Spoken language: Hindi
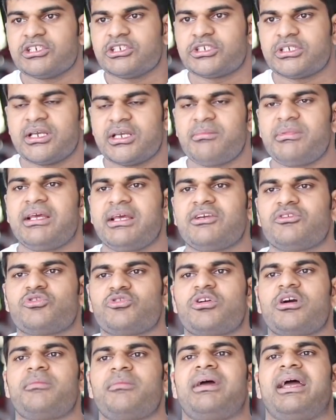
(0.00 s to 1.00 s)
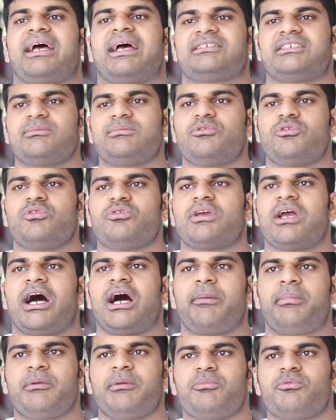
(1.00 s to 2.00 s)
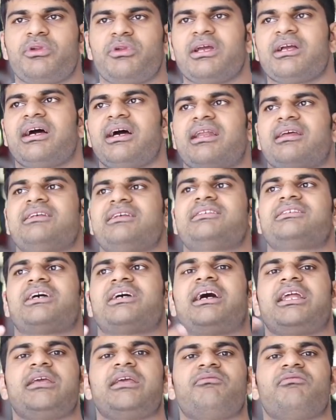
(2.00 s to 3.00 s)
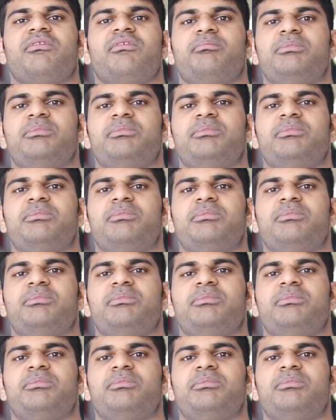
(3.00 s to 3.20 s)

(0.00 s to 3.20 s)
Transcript: सेम लाइक इसको अगर मैं ऐसे बोलूँ कि आपने पूरे घर की सारी